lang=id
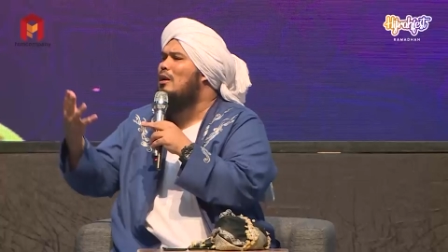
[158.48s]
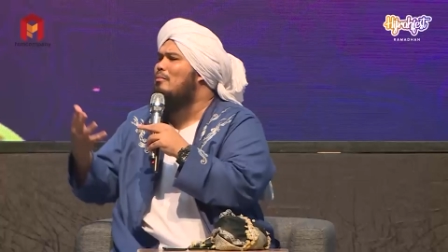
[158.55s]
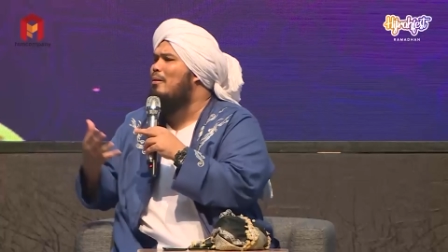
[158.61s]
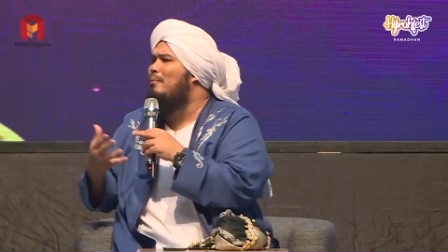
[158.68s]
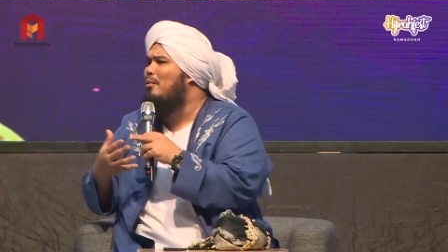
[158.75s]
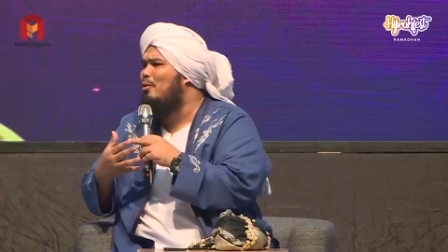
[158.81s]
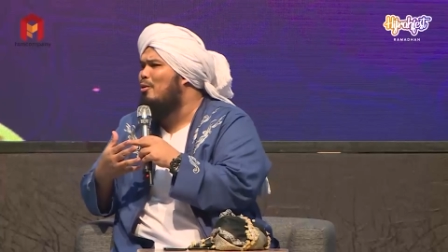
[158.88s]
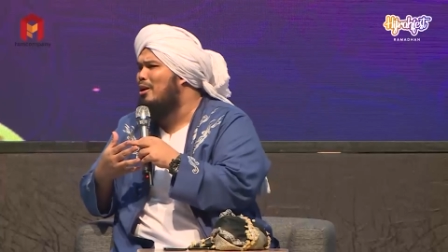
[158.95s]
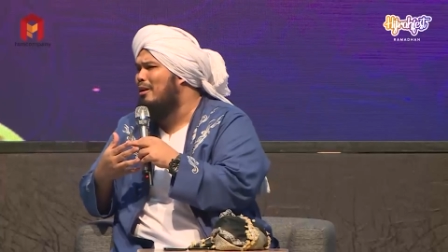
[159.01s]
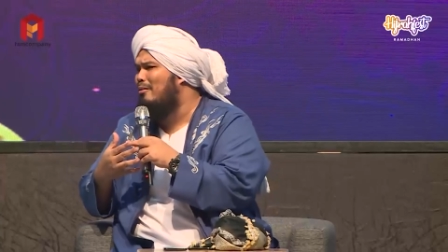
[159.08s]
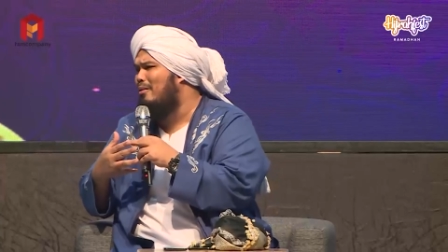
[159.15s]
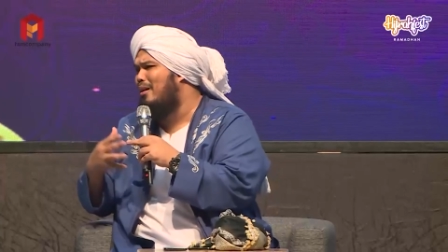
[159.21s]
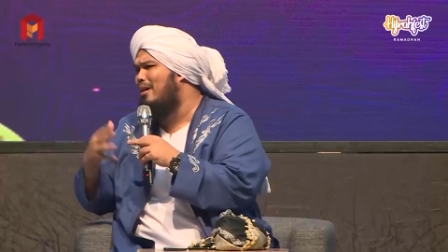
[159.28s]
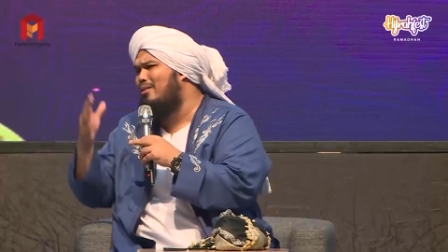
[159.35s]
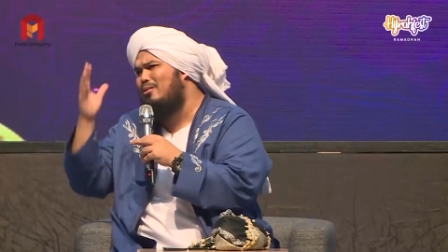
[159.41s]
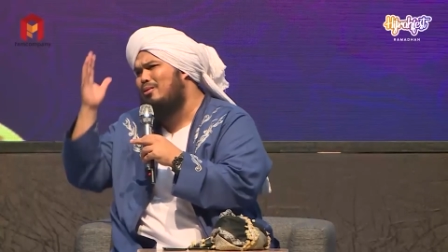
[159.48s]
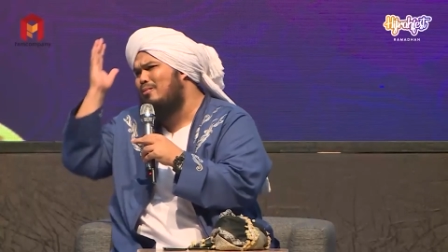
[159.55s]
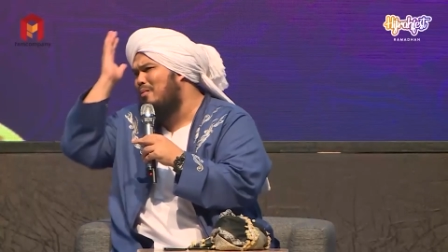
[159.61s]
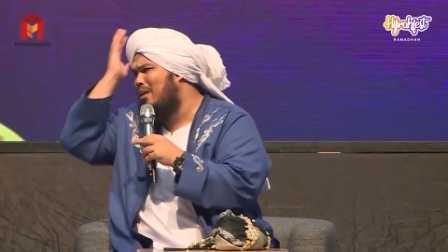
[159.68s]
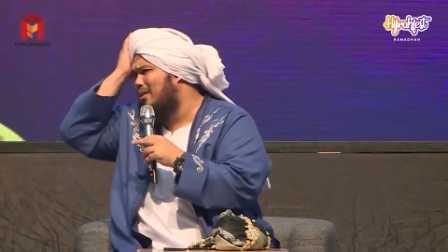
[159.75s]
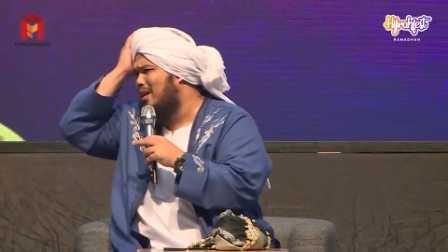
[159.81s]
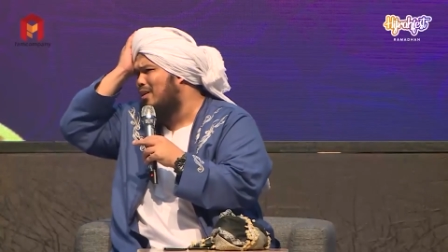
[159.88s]
umur 50 ini bang,
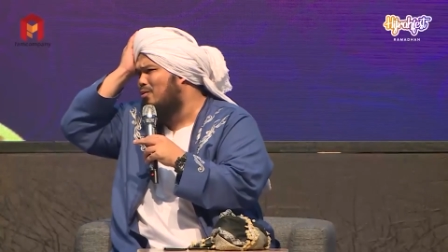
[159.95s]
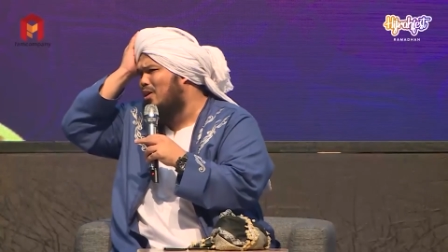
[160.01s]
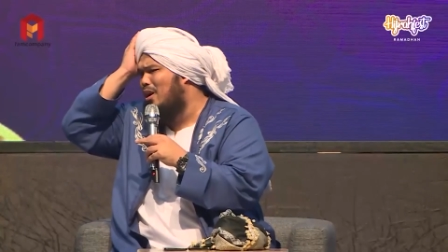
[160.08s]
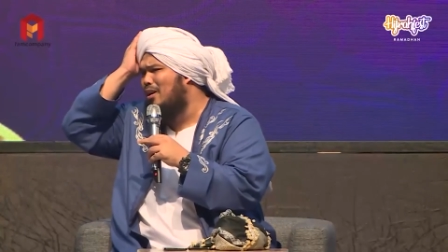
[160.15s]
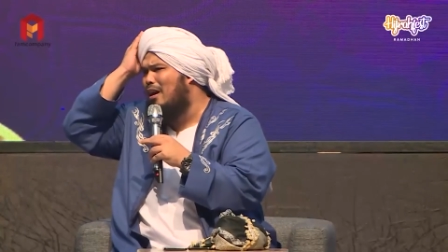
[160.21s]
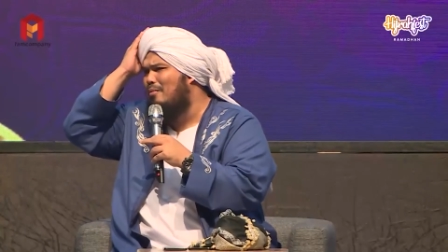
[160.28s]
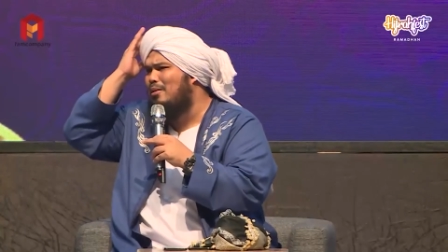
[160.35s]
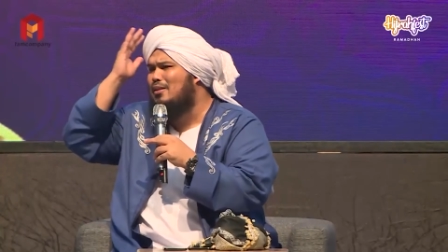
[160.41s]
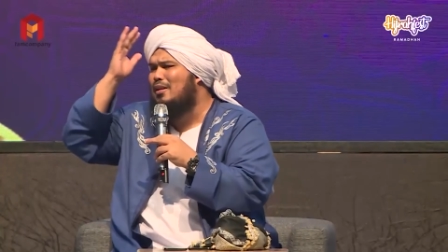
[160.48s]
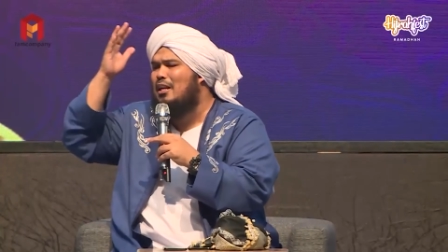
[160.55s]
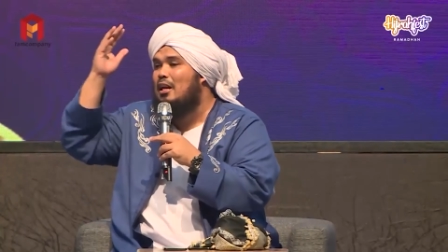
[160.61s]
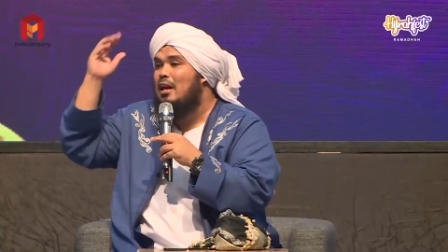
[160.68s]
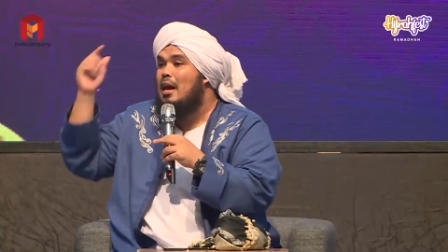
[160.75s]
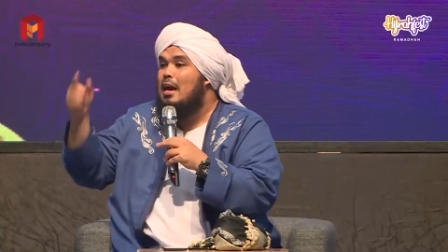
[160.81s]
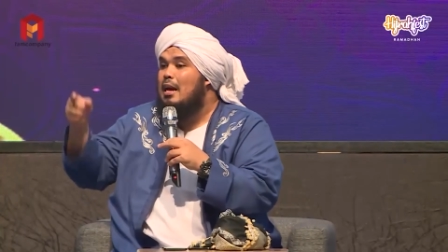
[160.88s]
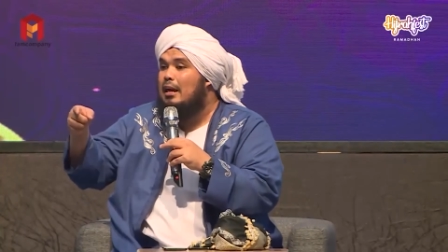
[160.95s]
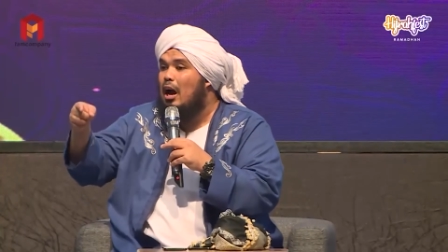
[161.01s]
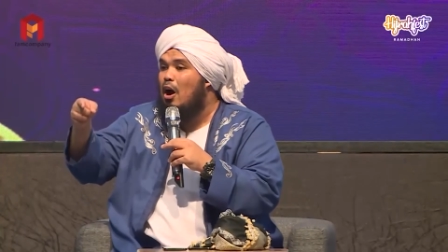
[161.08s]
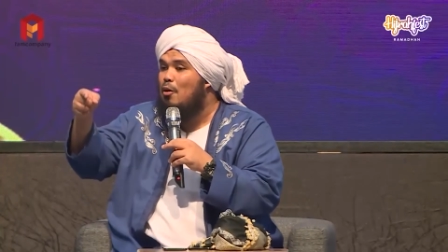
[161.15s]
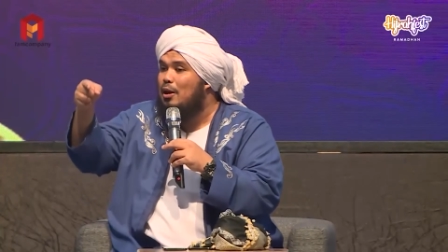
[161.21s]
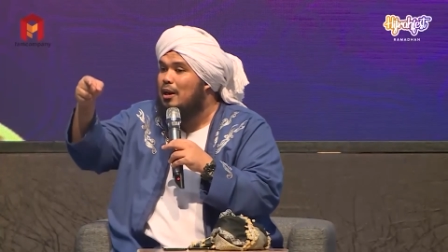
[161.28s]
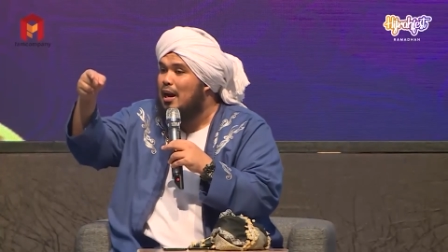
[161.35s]
aduh baca Quran gak bisa nih.
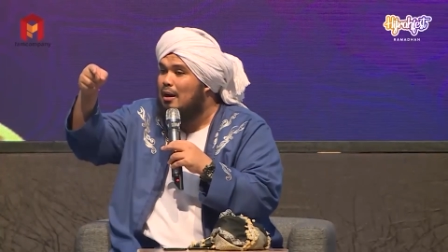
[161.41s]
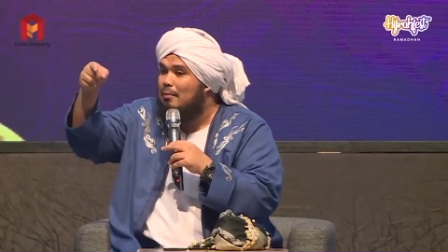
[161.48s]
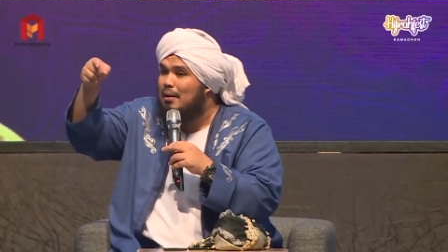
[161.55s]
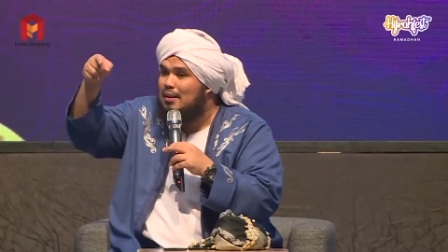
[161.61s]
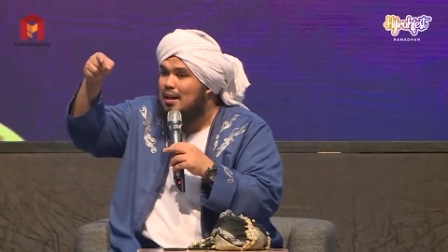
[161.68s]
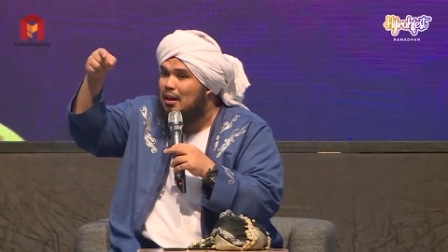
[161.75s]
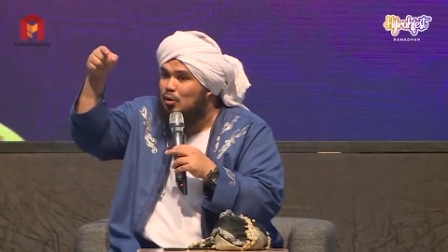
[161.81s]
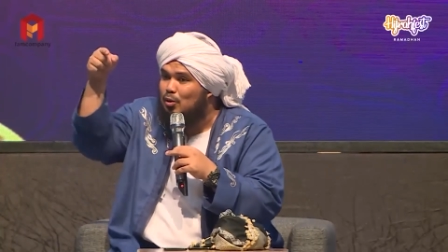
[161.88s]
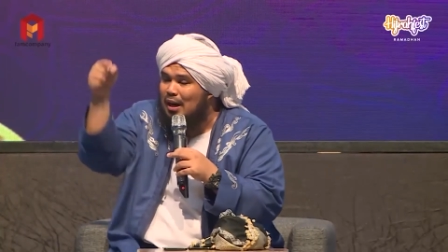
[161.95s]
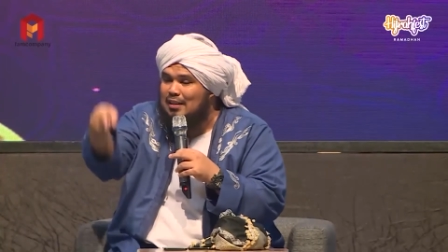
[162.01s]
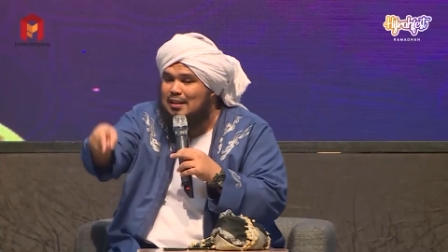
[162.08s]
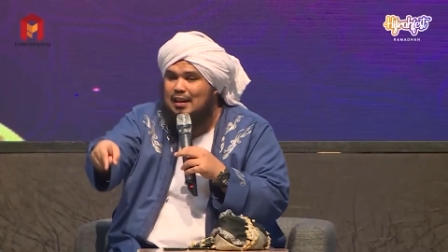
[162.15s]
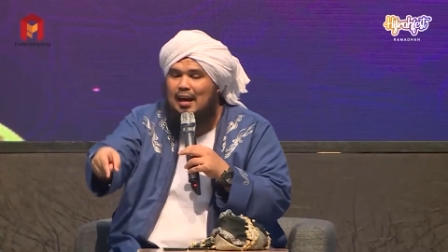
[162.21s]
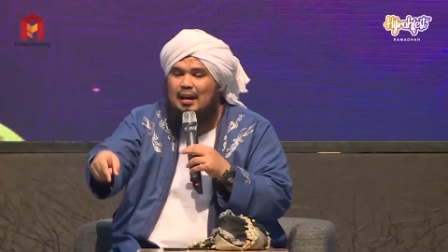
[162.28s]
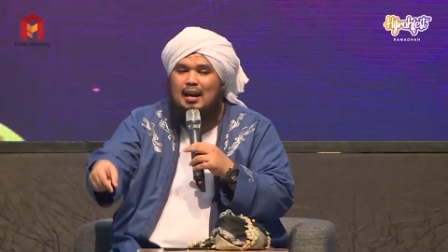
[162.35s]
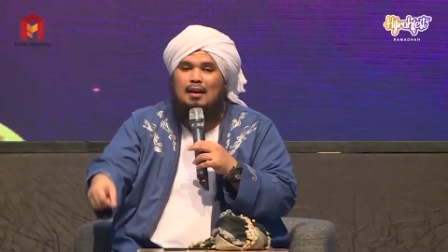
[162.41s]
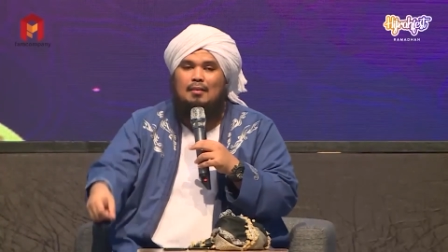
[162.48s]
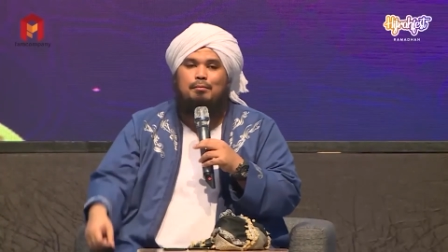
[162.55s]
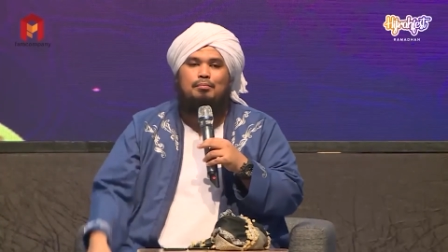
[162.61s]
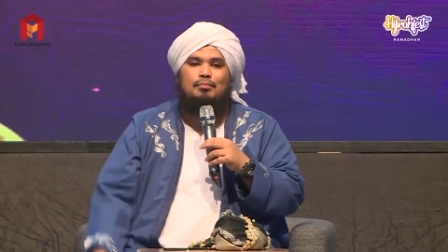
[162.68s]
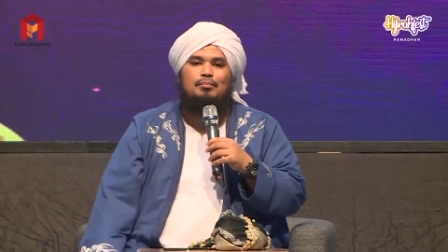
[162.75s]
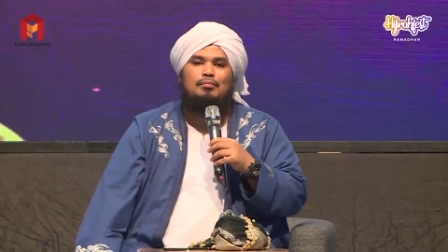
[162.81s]
Kau niat baca Quran
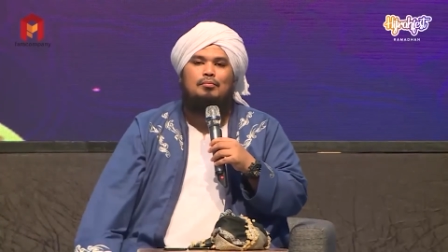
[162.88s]
sekarang.